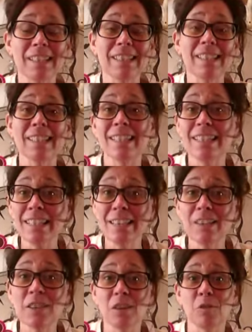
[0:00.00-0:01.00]
si
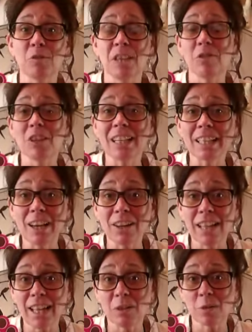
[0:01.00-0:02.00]
vous avez une
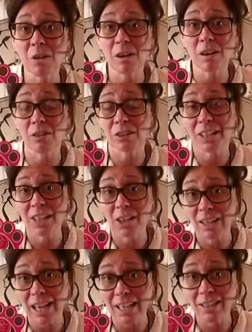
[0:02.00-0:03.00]

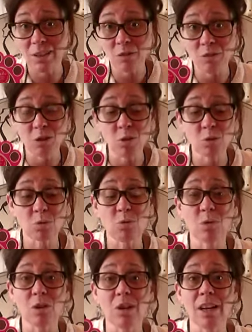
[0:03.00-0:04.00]
interrogation là,
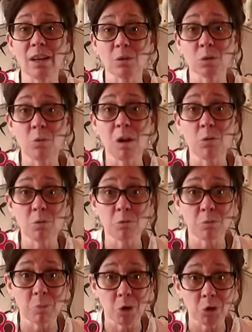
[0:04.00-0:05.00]
sur l'endroit où vous
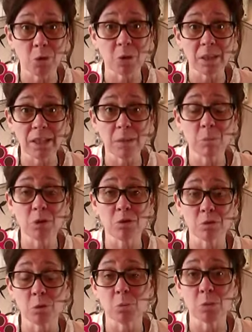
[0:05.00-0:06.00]
procurez
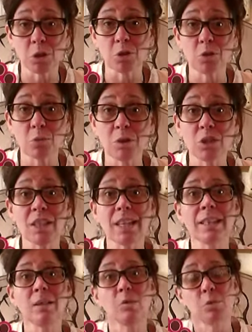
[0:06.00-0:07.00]
nos produits,
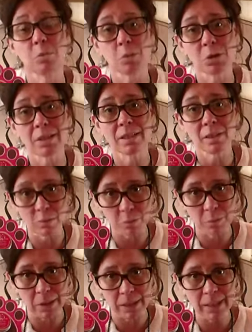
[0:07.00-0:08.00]
gênez-vous pas, s'il vous
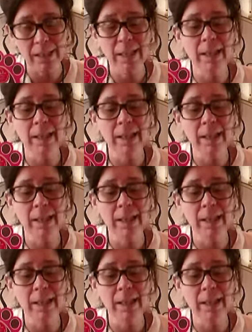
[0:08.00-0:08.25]
plaît,